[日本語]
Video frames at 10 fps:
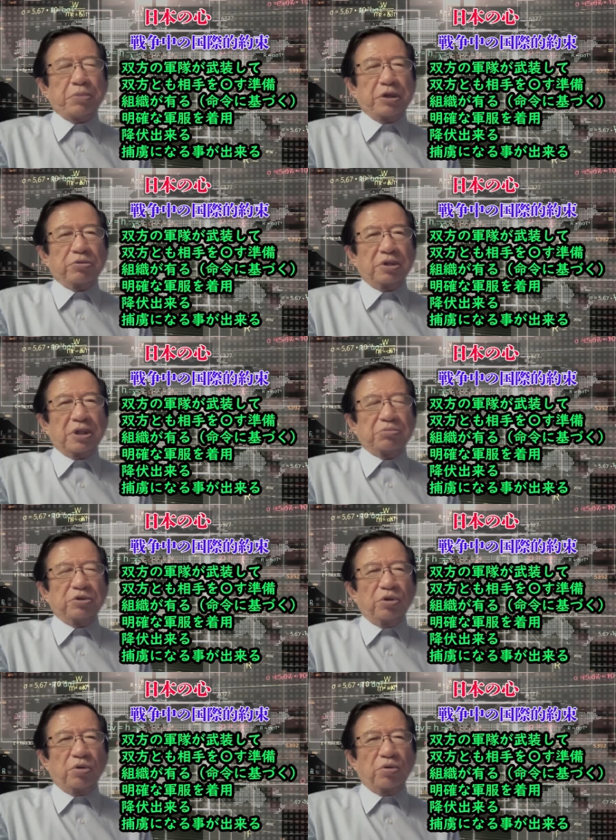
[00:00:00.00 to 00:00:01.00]

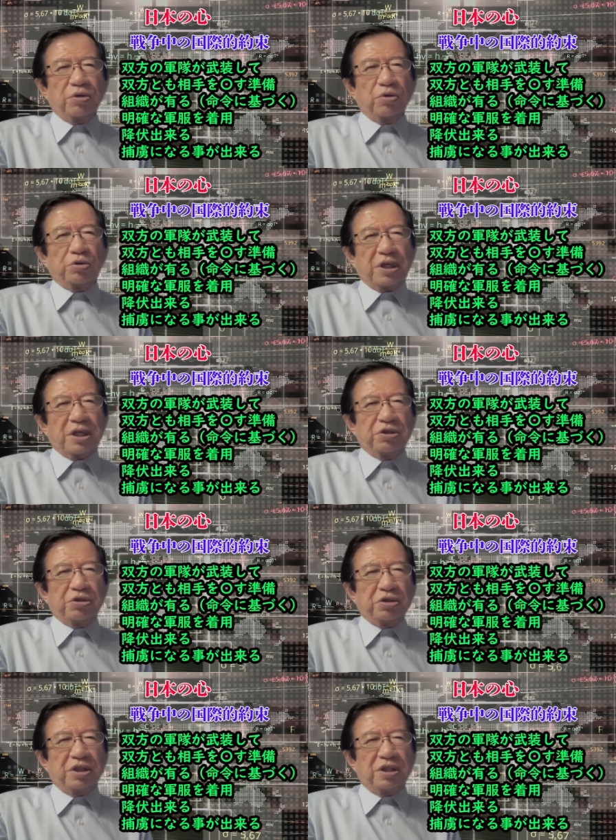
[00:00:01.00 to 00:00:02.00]
ベトナムの共産
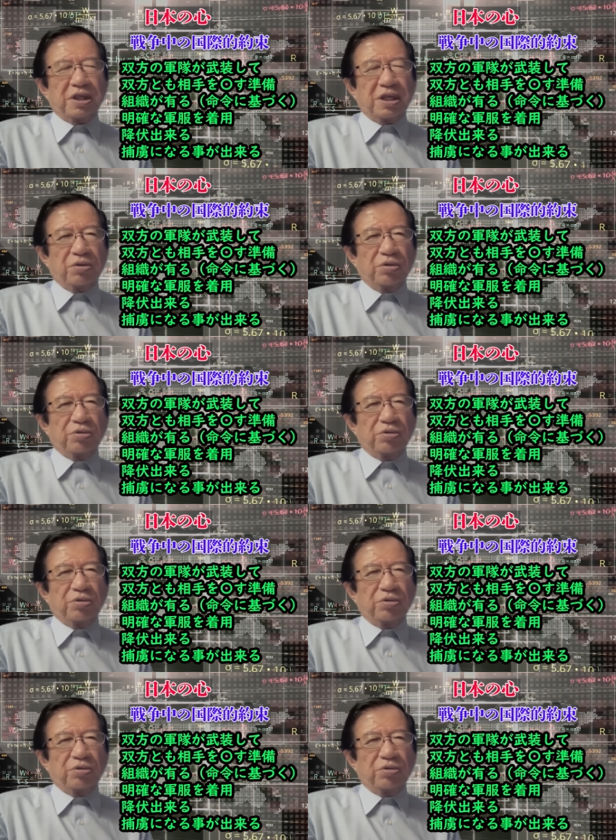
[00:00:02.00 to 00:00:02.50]
主義者の